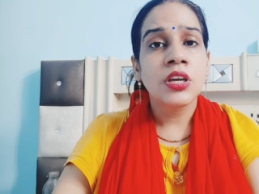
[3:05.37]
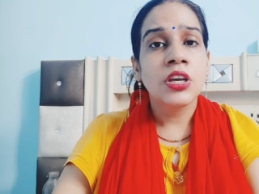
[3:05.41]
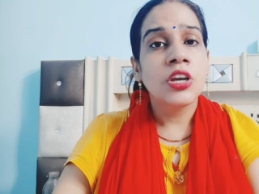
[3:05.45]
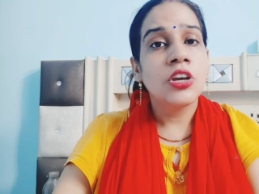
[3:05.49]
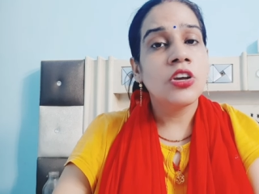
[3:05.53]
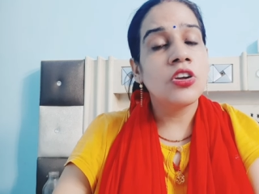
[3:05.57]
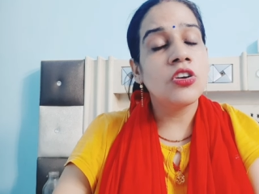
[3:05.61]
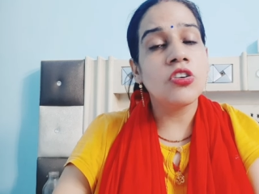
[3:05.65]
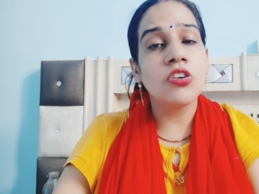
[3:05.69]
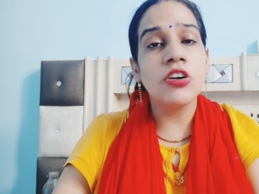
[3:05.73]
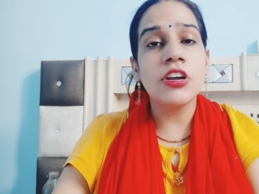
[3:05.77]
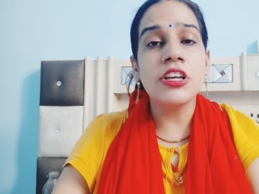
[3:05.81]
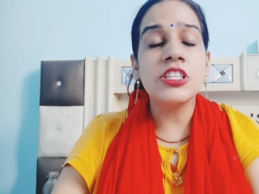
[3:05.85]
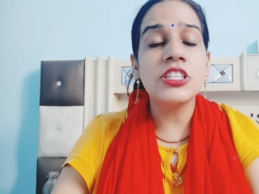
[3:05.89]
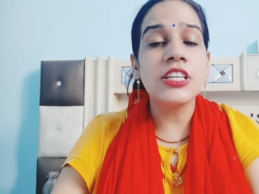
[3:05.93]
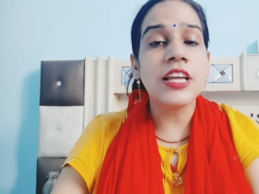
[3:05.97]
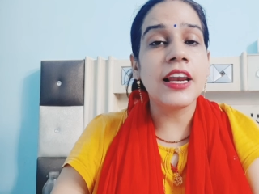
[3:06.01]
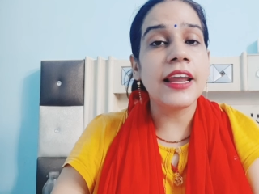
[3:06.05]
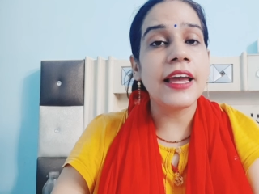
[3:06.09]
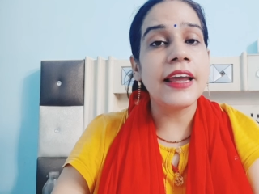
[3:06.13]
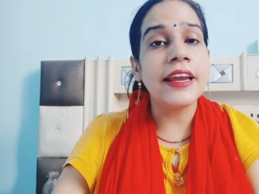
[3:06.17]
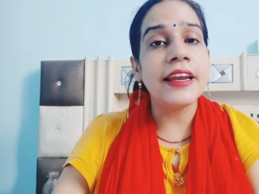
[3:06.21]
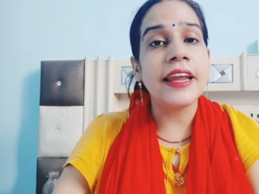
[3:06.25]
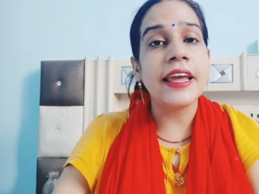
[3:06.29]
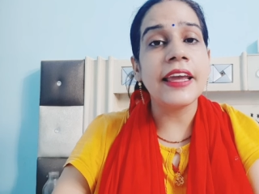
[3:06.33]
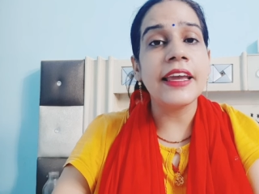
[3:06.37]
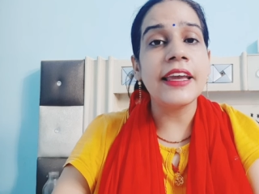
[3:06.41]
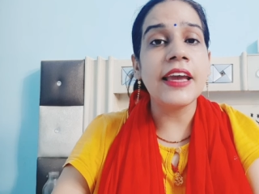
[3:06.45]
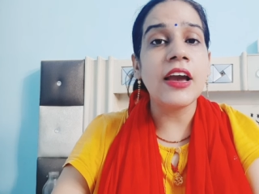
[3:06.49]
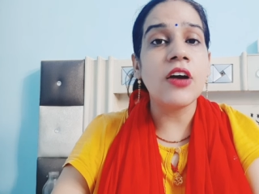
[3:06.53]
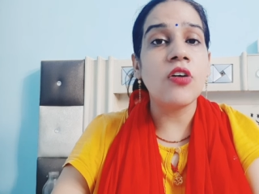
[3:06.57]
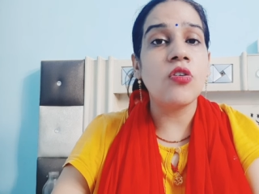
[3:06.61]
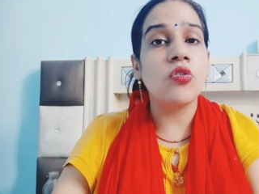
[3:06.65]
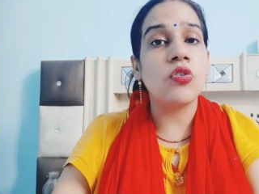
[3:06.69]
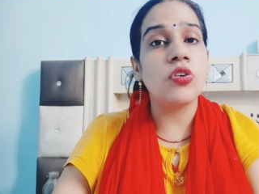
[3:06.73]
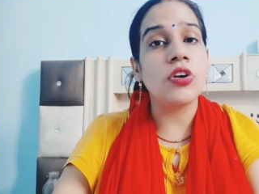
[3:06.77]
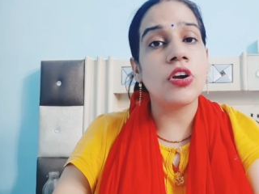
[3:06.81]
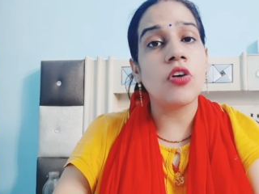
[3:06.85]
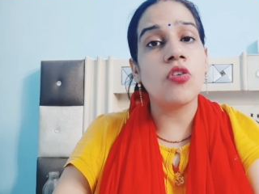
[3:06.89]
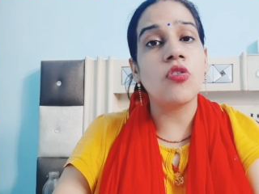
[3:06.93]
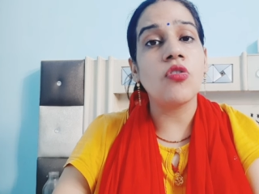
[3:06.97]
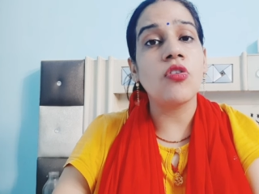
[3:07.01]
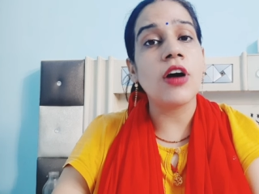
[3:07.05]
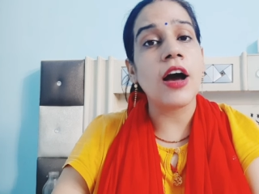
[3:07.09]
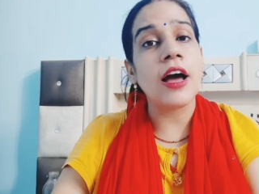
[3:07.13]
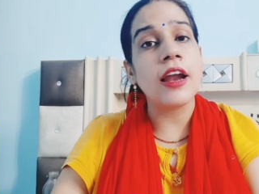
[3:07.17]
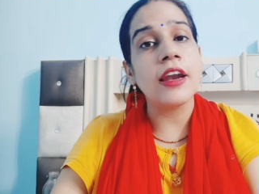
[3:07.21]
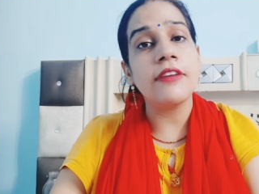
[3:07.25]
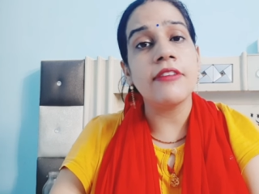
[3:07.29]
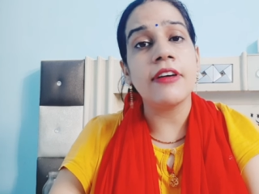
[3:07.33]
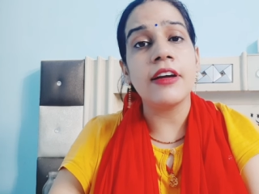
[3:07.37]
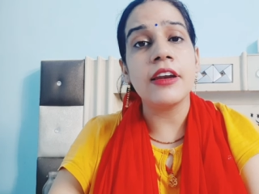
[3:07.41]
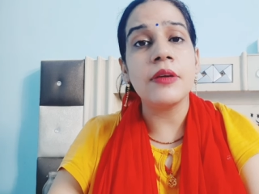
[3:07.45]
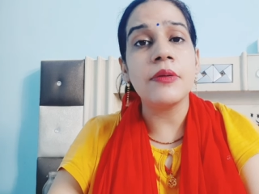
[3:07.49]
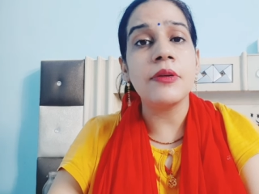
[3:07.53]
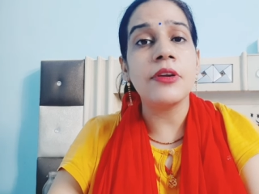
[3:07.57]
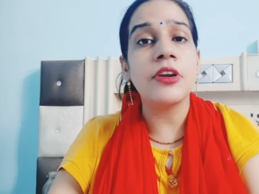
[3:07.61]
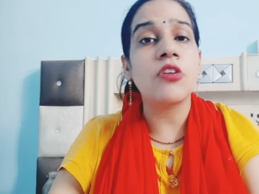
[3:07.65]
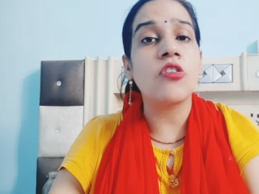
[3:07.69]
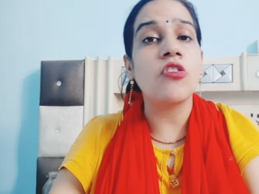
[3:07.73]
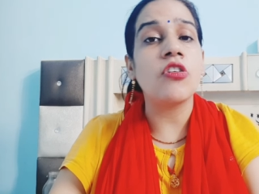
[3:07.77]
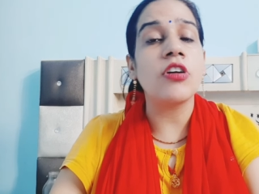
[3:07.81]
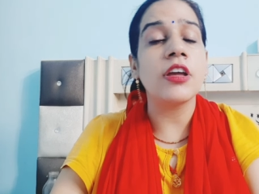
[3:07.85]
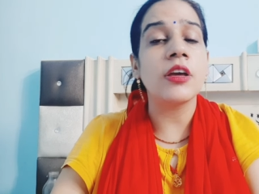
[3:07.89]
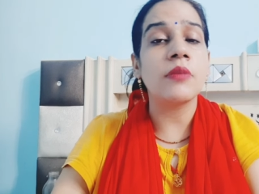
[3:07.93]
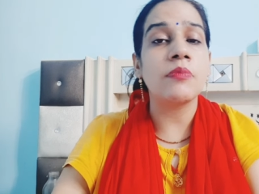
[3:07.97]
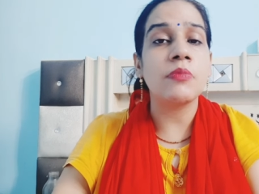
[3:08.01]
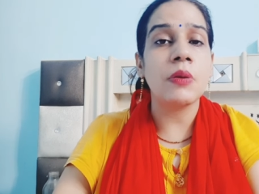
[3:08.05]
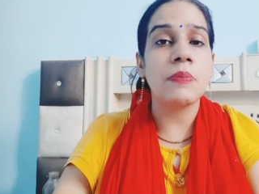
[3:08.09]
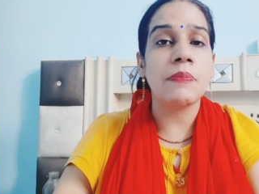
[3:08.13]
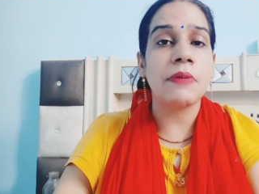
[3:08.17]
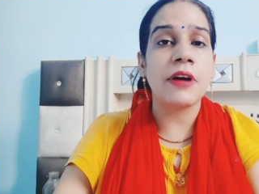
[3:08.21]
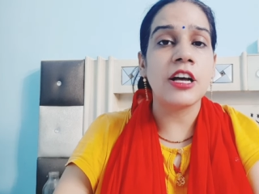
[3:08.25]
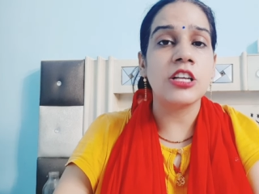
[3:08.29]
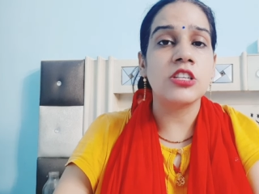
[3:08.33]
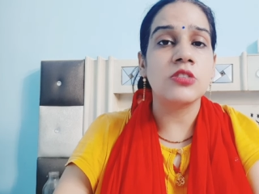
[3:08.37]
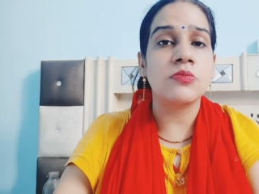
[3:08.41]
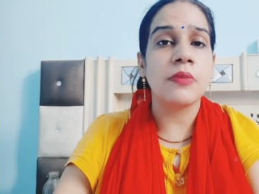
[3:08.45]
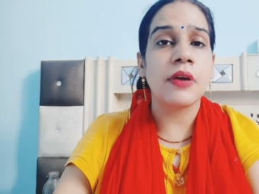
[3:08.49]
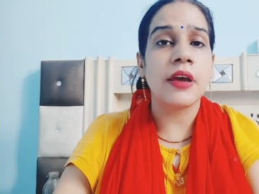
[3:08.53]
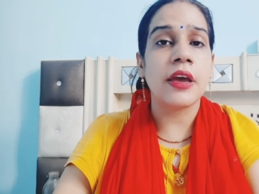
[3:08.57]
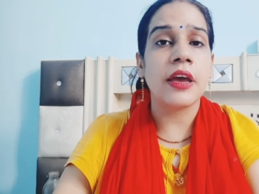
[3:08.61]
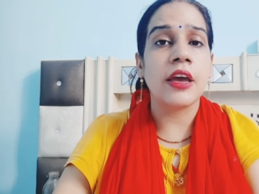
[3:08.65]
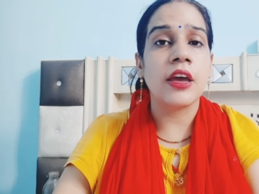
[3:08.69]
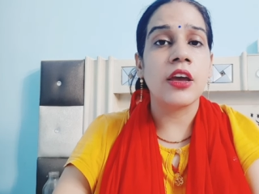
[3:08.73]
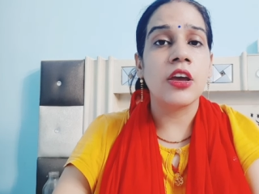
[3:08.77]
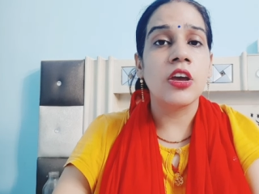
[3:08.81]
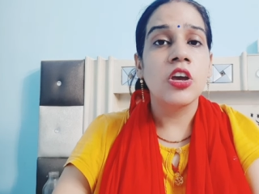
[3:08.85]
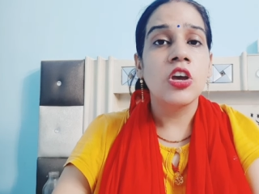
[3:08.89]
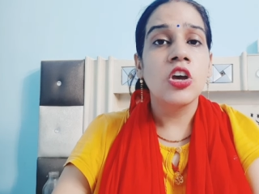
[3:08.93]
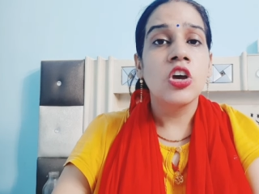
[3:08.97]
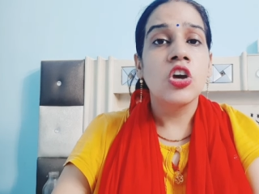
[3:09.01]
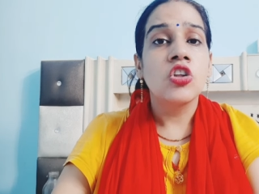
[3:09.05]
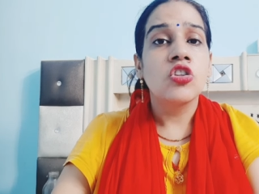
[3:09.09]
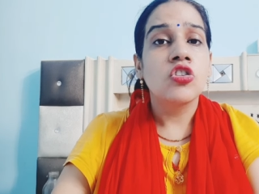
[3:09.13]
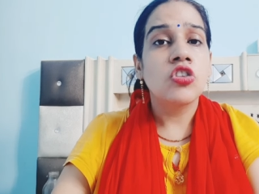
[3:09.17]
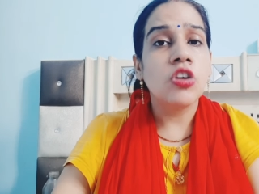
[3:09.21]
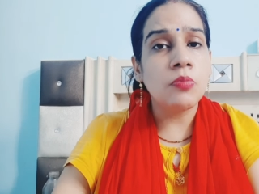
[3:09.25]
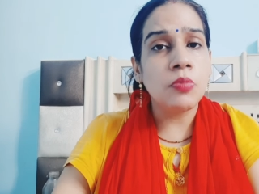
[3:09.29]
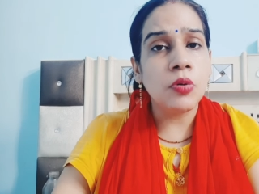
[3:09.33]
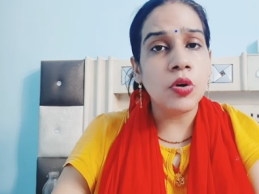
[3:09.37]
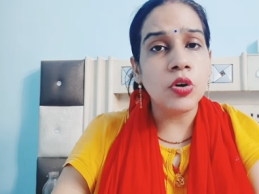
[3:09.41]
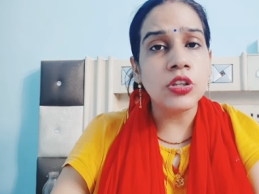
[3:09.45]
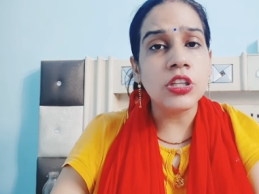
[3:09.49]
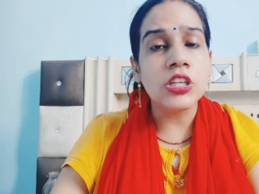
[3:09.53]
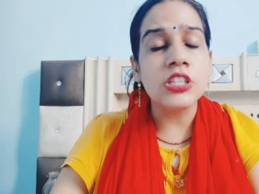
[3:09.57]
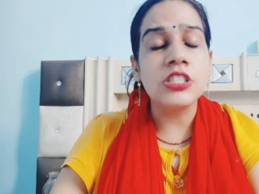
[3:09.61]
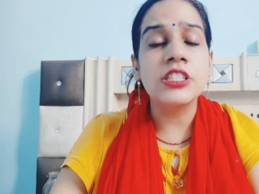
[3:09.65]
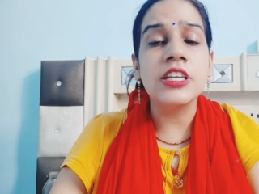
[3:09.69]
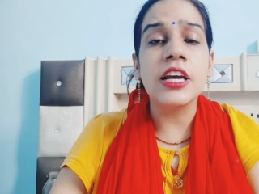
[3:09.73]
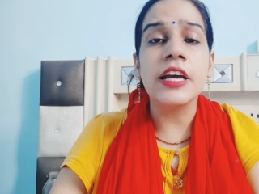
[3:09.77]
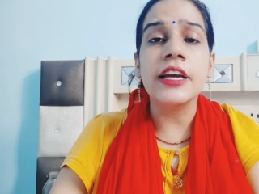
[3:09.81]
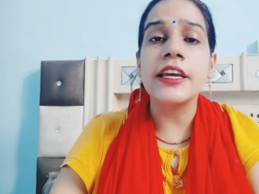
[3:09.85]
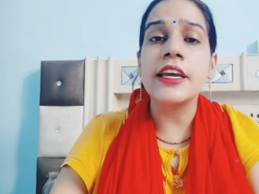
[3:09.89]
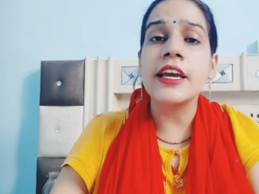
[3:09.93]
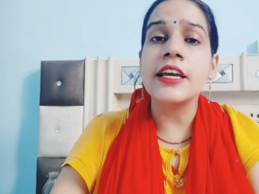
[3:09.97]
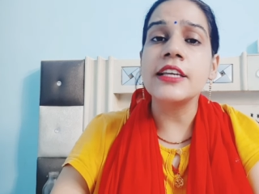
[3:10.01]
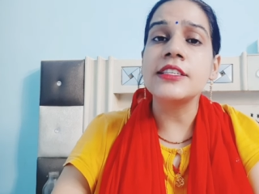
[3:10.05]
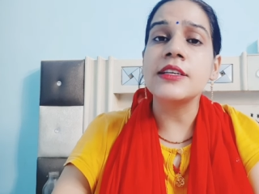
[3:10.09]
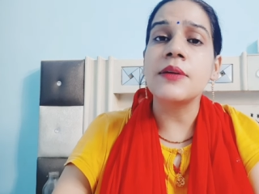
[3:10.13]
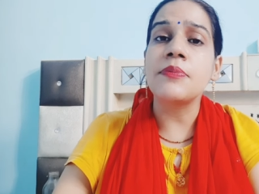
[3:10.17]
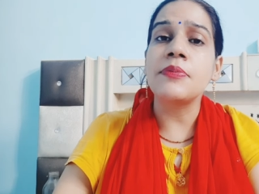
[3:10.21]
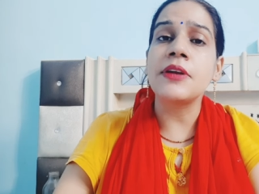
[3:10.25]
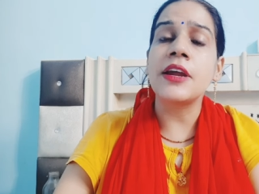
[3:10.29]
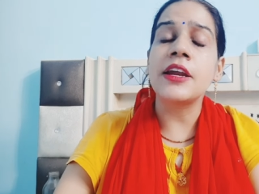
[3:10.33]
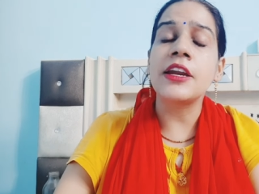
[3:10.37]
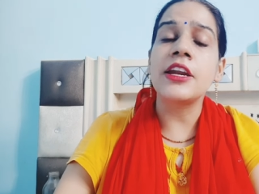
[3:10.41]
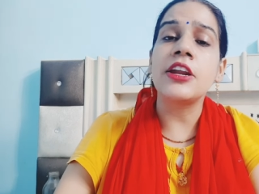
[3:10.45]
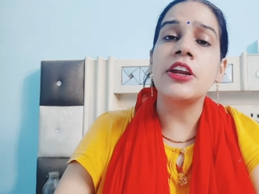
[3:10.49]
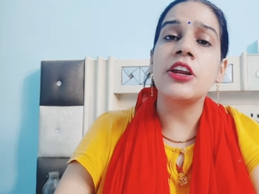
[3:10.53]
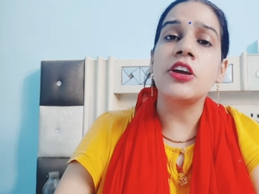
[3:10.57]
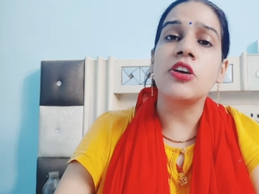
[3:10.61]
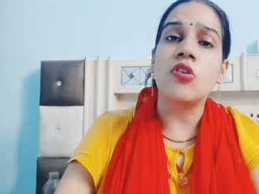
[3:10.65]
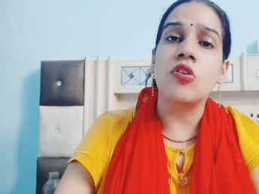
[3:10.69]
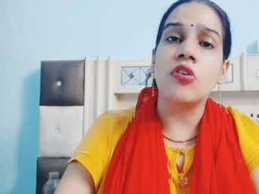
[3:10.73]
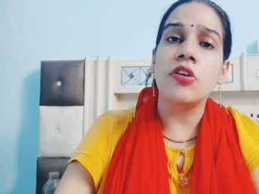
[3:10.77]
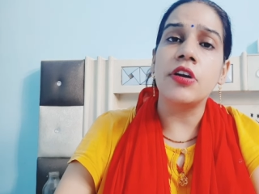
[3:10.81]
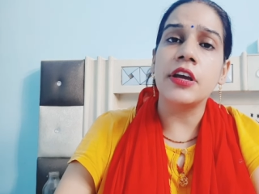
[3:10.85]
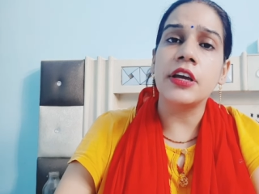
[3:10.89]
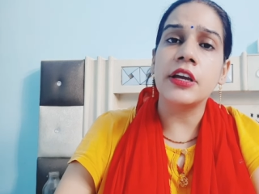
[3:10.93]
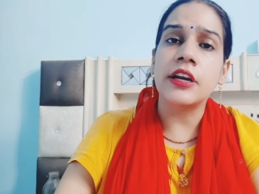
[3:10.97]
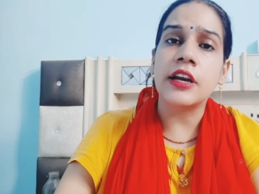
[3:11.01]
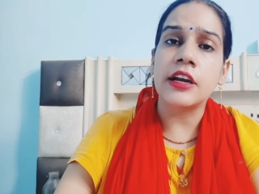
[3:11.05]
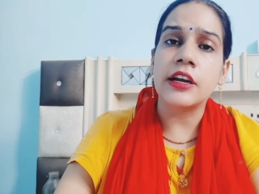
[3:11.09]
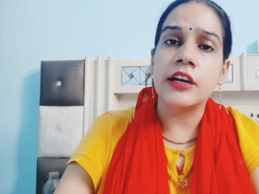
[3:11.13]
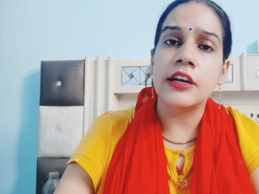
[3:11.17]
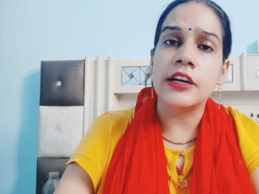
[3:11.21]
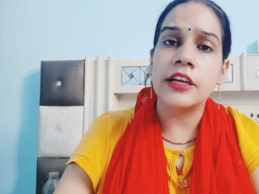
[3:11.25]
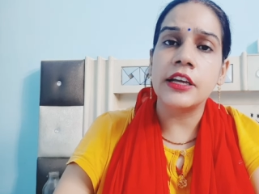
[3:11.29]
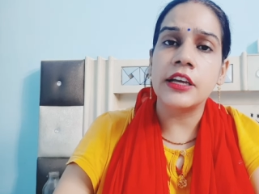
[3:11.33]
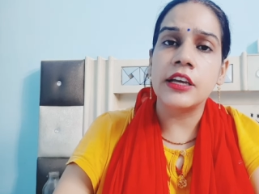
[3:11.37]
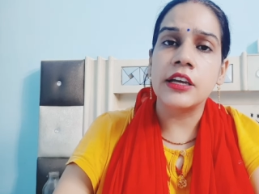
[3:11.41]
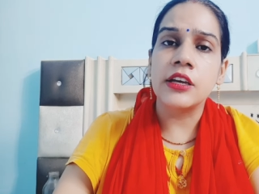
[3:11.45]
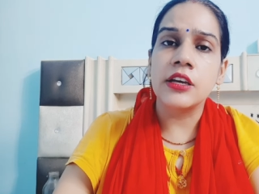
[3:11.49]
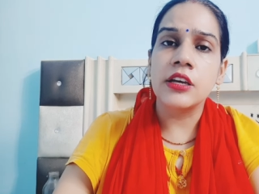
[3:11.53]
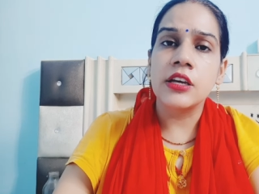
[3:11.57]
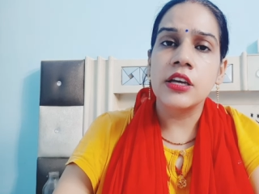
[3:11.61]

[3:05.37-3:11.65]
इन्होंने चलाई नहीं है हो ना हो गाली वाली रिकॉर्डिंग भी पास में है तो ये बहुत अच्छा किया सपना ने रिकॉर्डिंग रख ली